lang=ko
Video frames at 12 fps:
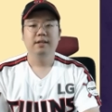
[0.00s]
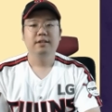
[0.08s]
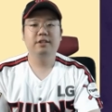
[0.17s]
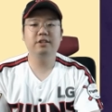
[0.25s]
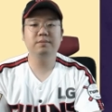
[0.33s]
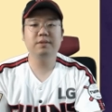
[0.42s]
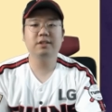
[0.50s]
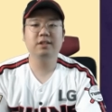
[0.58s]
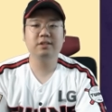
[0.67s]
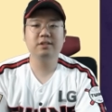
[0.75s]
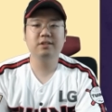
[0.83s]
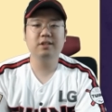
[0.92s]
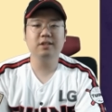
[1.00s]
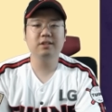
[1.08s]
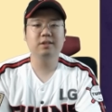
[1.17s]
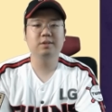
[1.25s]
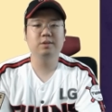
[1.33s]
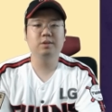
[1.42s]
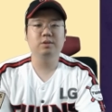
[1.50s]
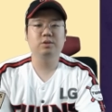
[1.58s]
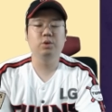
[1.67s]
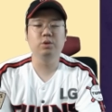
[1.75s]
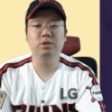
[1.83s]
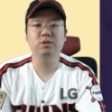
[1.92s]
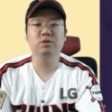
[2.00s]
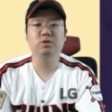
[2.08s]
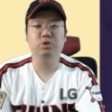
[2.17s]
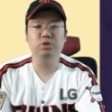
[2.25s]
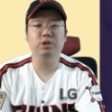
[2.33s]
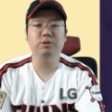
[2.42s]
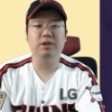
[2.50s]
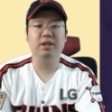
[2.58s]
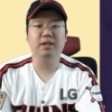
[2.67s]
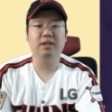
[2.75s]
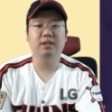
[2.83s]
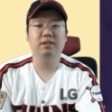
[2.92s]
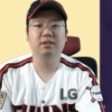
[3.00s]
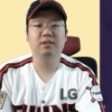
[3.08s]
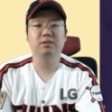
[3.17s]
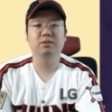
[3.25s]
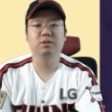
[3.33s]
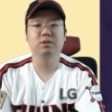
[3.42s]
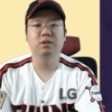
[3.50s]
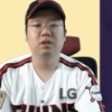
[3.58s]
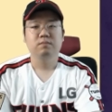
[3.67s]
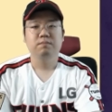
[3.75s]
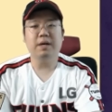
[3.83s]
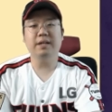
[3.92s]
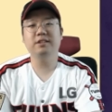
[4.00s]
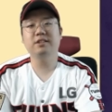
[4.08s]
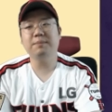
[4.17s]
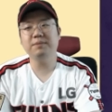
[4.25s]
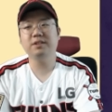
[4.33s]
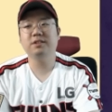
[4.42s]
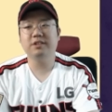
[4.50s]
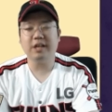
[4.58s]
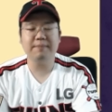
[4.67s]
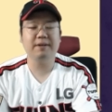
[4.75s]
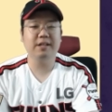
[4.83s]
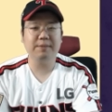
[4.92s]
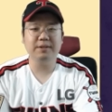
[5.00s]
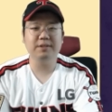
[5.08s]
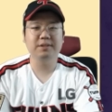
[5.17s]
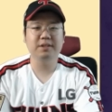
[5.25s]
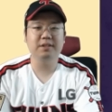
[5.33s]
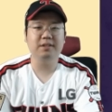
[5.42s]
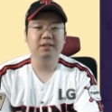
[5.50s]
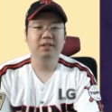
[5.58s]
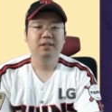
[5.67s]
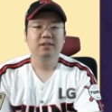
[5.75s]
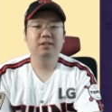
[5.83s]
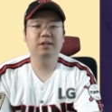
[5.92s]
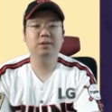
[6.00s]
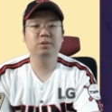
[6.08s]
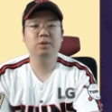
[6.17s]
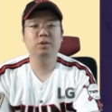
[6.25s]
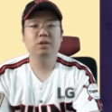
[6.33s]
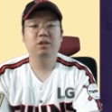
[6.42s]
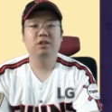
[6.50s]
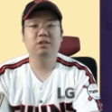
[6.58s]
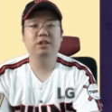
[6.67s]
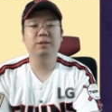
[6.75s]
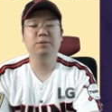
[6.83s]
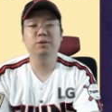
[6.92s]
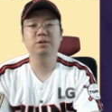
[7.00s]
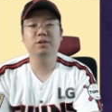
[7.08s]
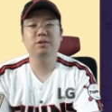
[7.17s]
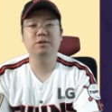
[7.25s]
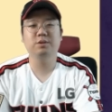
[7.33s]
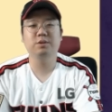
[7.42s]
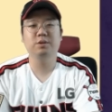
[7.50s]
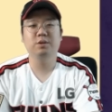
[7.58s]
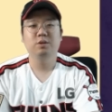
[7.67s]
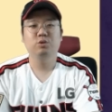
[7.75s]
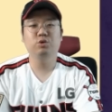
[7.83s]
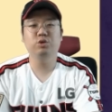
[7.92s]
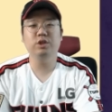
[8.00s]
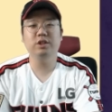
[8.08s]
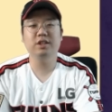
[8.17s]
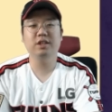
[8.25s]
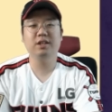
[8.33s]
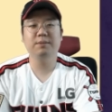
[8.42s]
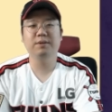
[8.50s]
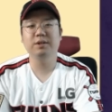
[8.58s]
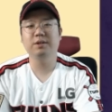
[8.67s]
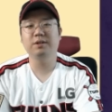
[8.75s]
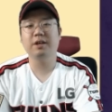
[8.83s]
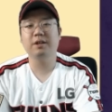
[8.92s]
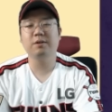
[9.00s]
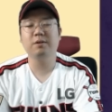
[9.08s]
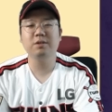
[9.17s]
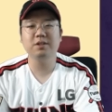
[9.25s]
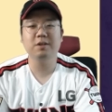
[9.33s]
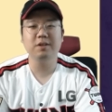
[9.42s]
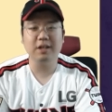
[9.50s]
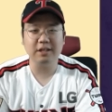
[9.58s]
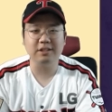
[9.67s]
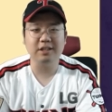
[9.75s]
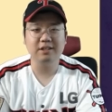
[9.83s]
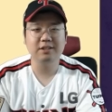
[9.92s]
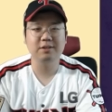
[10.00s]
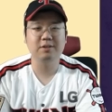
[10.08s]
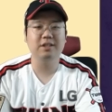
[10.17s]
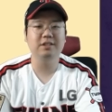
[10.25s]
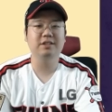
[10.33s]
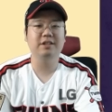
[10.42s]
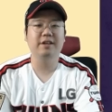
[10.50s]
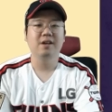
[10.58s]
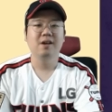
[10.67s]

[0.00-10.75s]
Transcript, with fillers: 키움 타자들을 상대로 좋은 구위와 어, 또 많은 삼진을 잡아내면서 그래도 어, 기본적으로 구위나 뭐 이런 게 떨어진 건 아니다. 그러나 이제